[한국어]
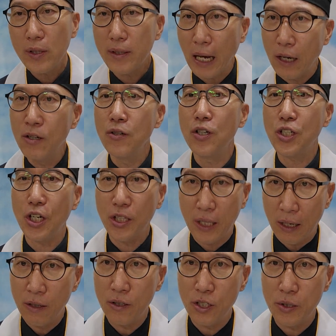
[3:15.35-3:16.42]
다른 것이
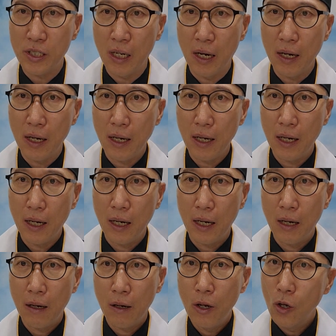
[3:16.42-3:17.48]
있다는 것인가?
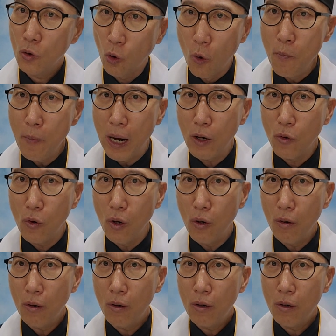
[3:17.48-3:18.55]
돈
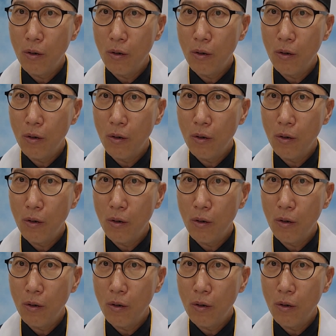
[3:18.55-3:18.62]
말고